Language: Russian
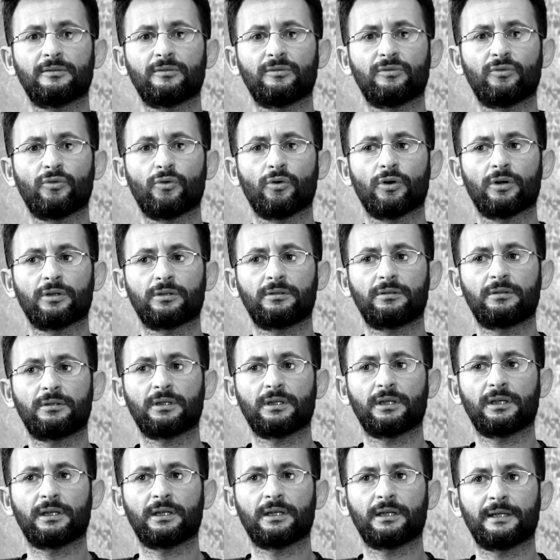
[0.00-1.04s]
вот.
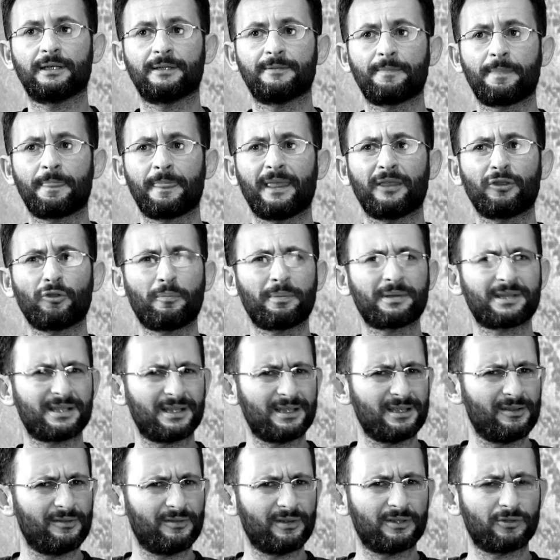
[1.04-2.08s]
Э, но
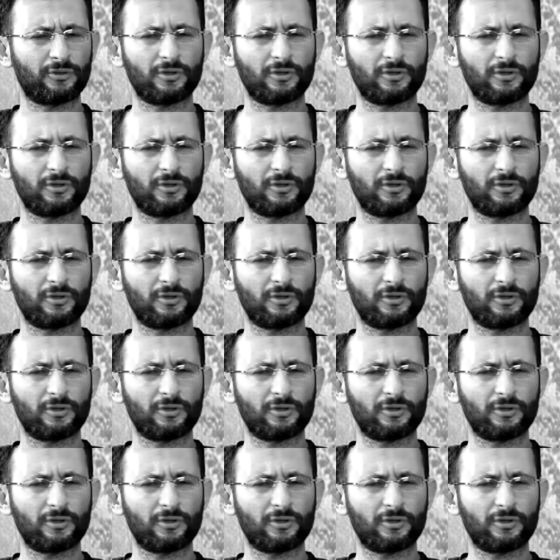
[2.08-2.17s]
последнее время,